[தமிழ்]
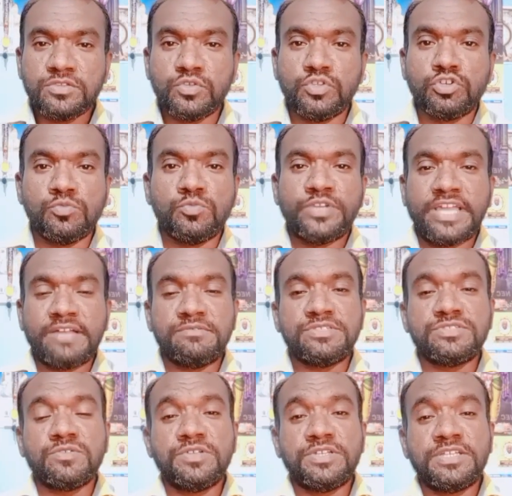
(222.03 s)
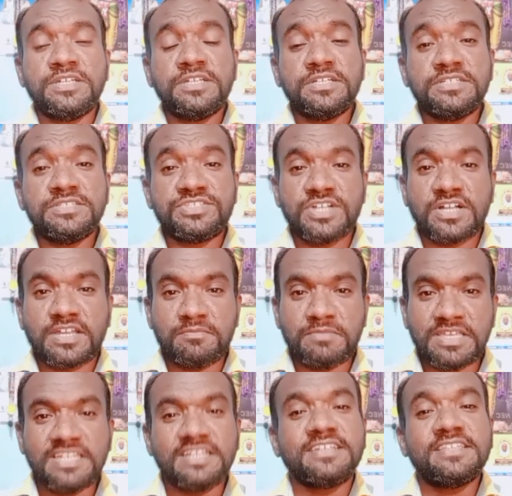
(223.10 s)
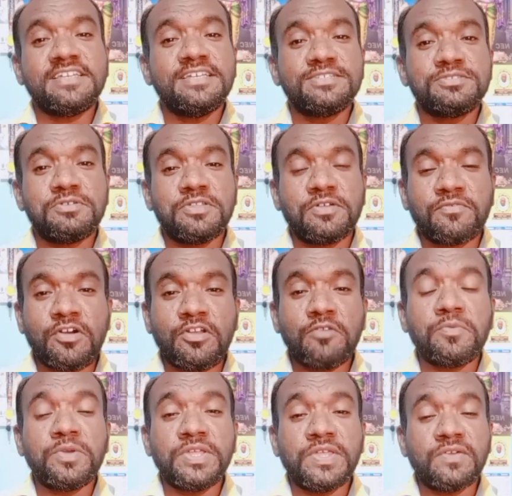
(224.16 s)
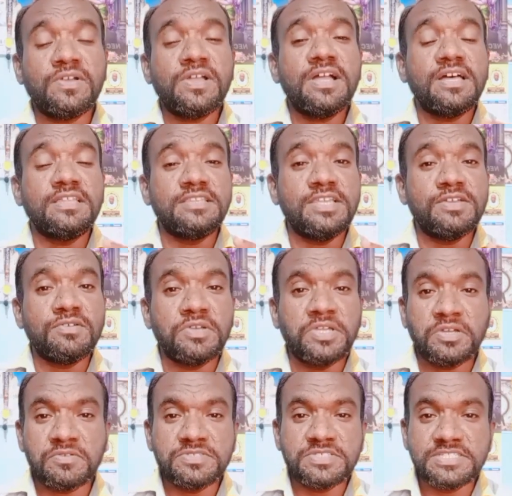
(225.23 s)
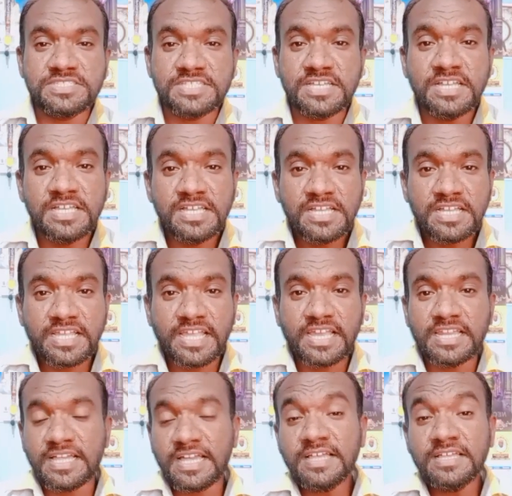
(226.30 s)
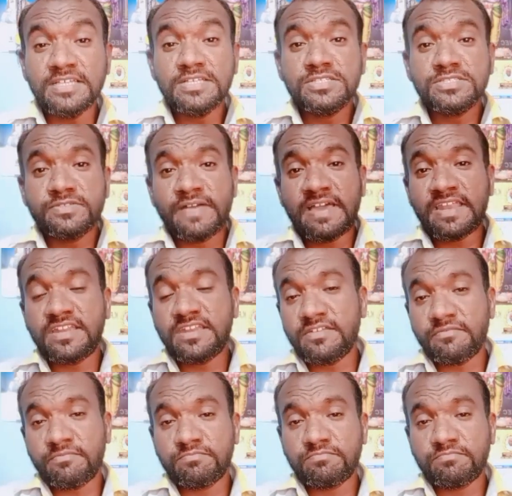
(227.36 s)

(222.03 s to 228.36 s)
துணுக்கு மூட்டை அப்படின்னு சொல்லிட்டு இன்ஸ்டாகிராமில் இருக்குது ஸோ அதை ஃபாலோ பண்ணிக்கோங்க அதுலேயும் உங்களுடைய கொஸ்டின்ஸை கேளுங்க ஸோ வேறு என்ன